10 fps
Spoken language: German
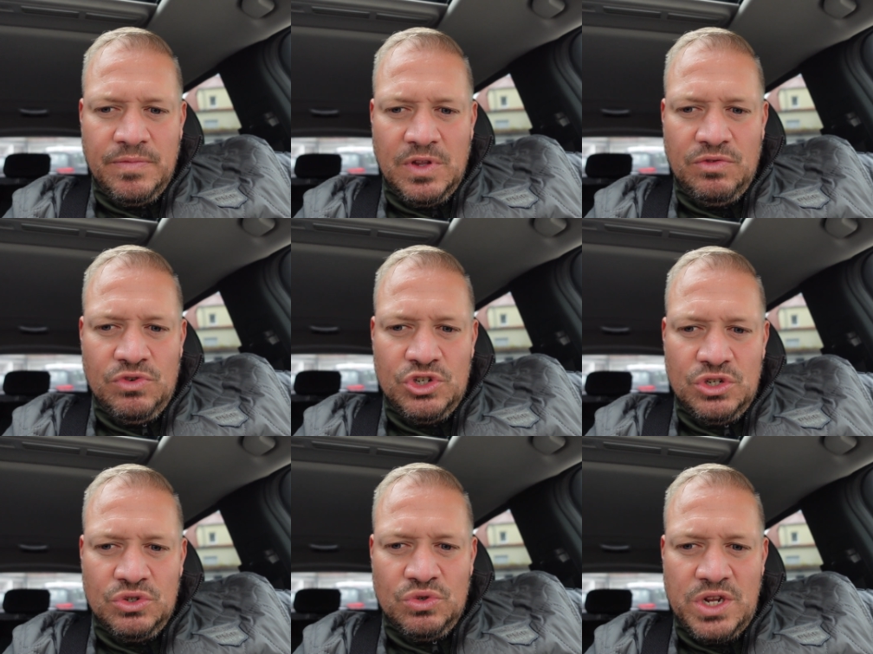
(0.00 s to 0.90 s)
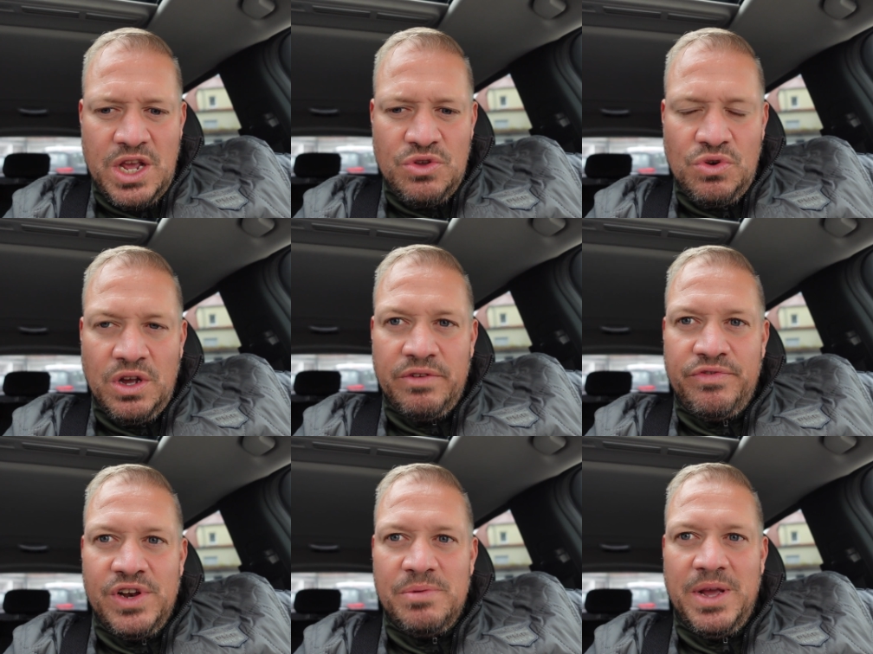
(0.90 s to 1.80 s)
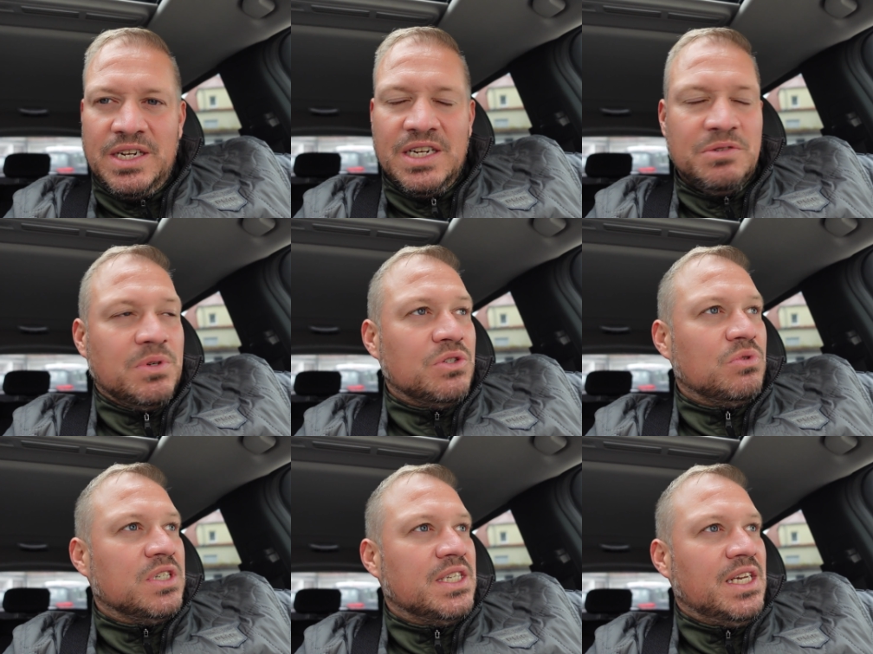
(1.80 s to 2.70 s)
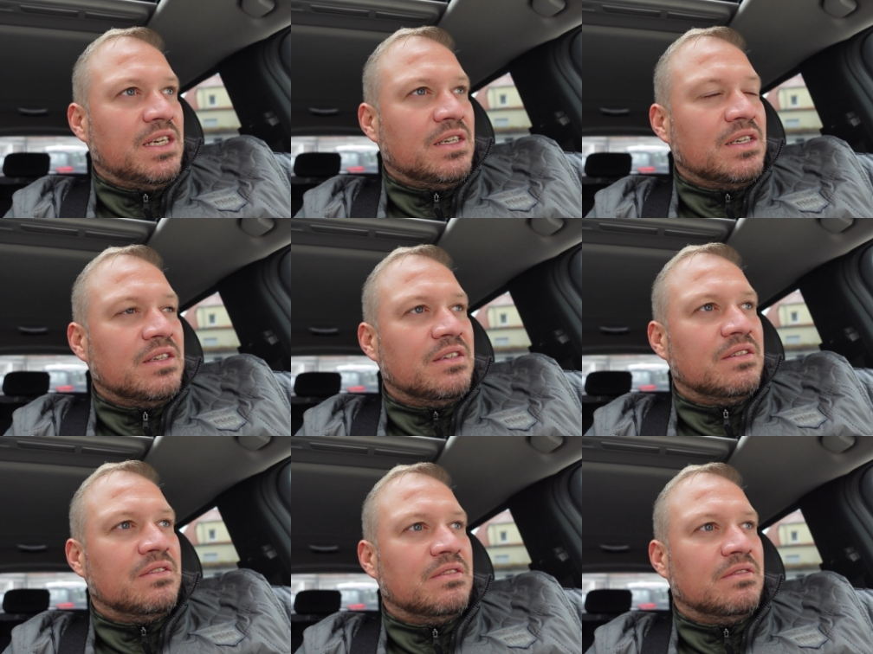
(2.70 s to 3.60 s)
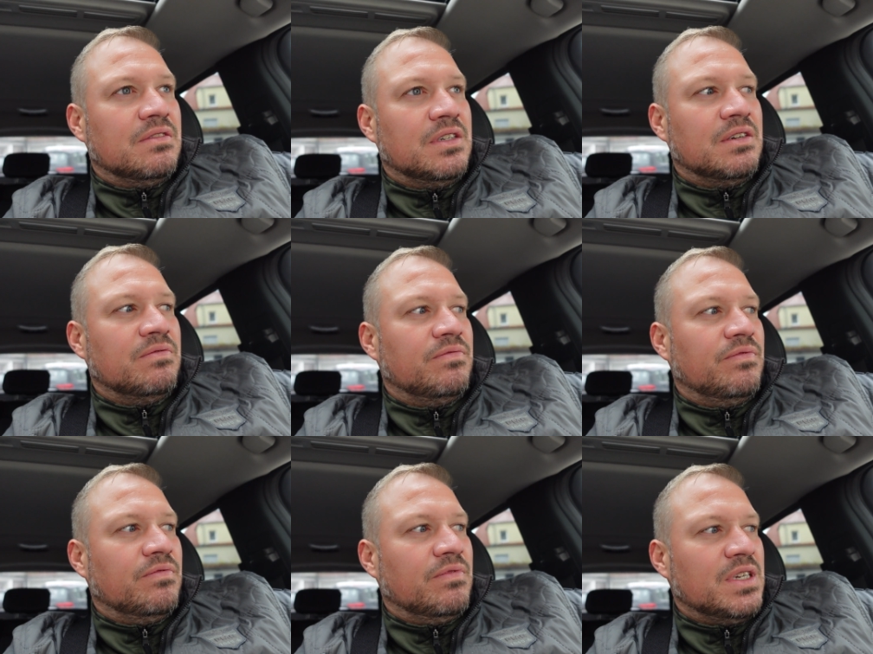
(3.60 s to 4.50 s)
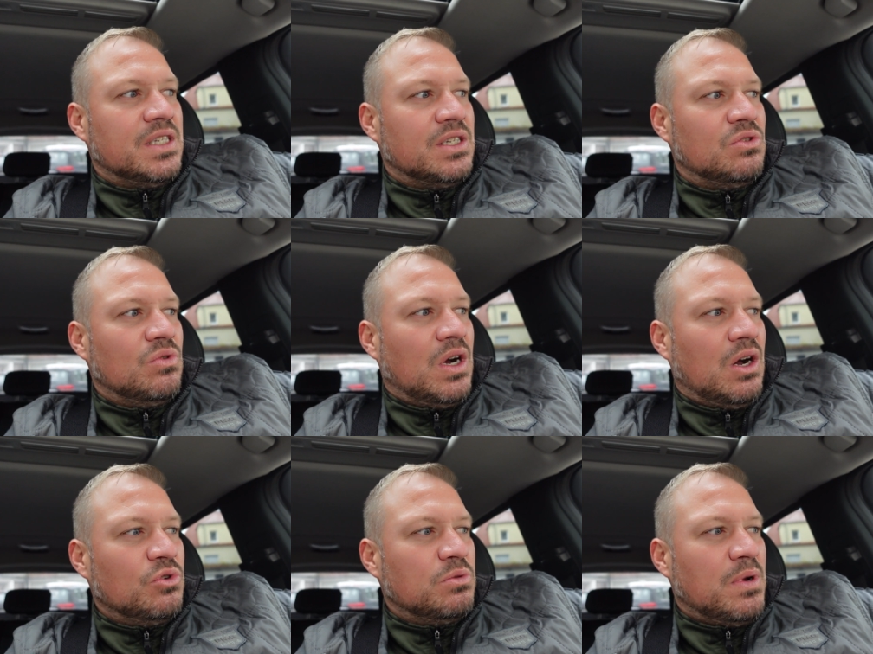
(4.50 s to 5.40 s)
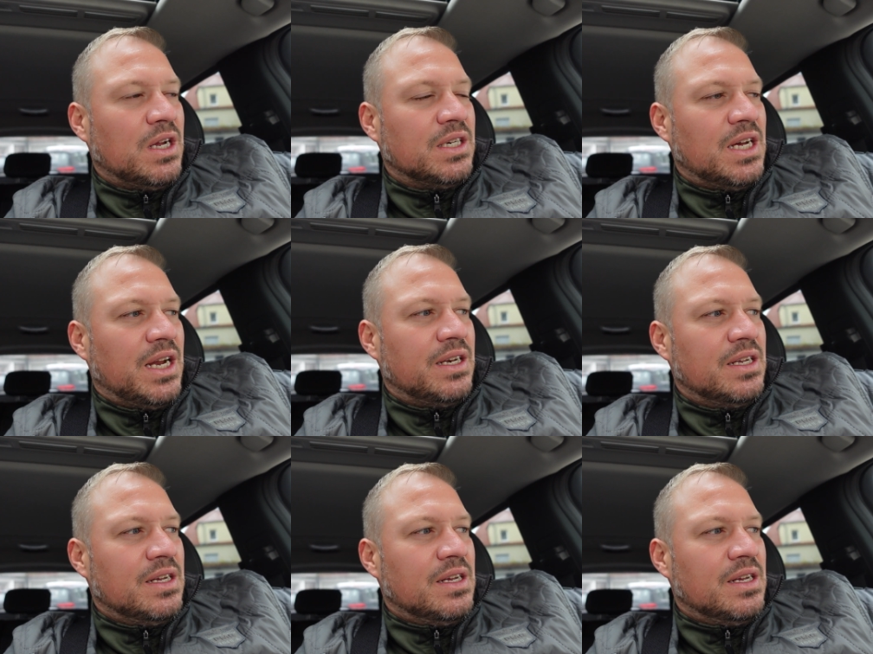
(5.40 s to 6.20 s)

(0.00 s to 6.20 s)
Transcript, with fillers: ich wünschte so, der jüngere Philipp hätte das mal so gesehen. Na, ne? was das so ausmachen kann,